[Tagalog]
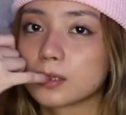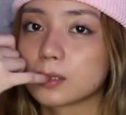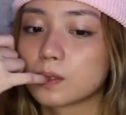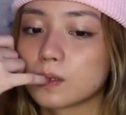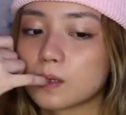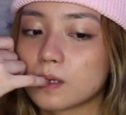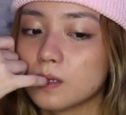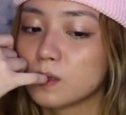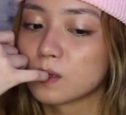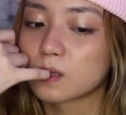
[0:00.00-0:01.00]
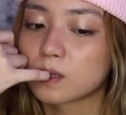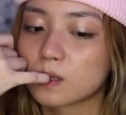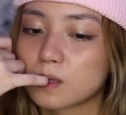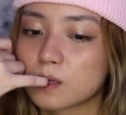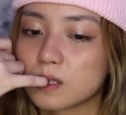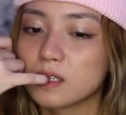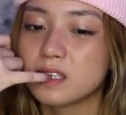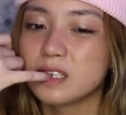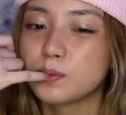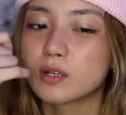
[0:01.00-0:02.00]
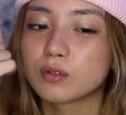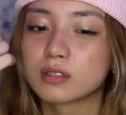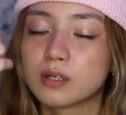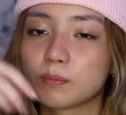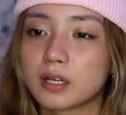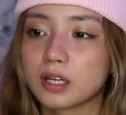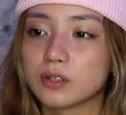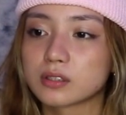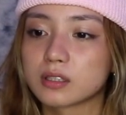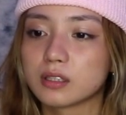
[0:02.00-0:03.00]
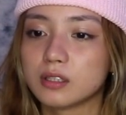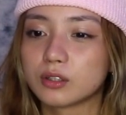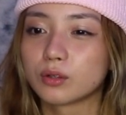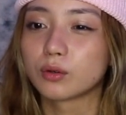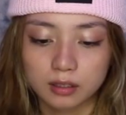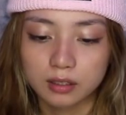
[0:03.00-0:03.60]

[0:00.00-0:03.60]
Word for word: Pero, ayun, nililiwang ko na lang palagi yung sarili ko.